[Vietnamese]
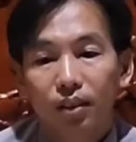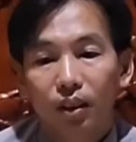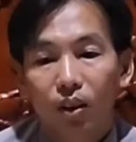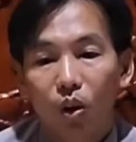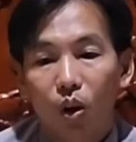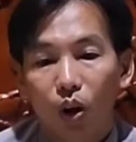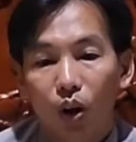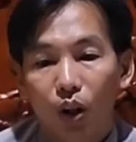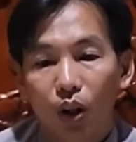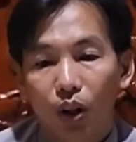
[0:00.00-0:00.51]

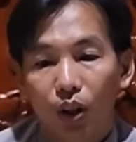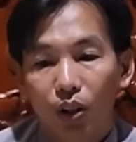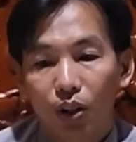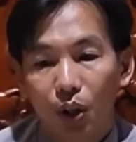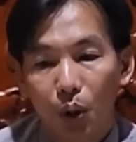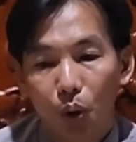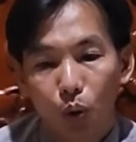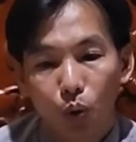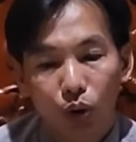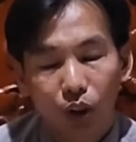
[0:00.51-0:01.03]
rồi
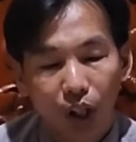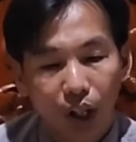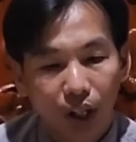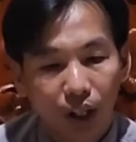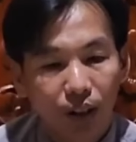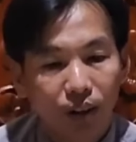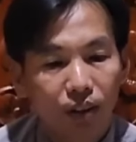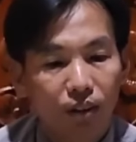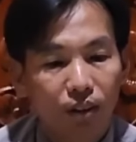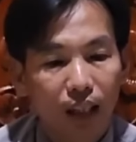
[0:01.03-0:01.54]
nhiều
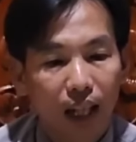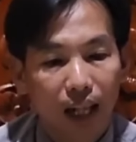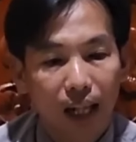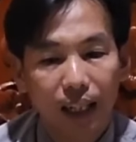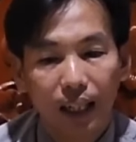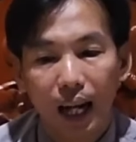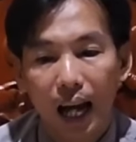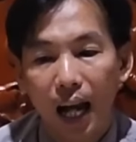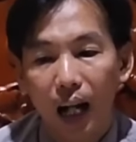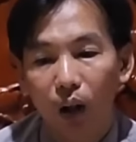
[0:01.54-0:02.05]
chuyện
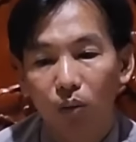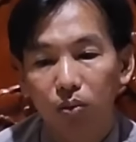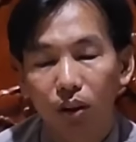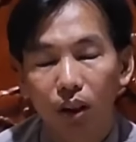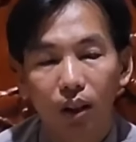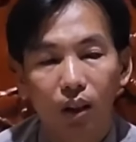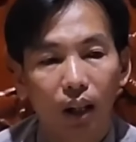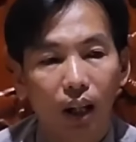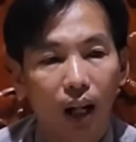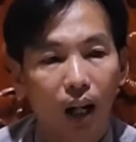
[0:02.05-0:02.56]
xảy ra cũng
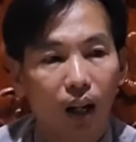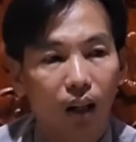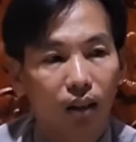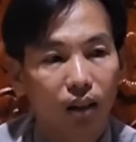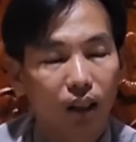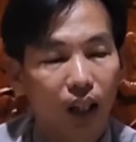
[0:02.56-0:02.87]
như là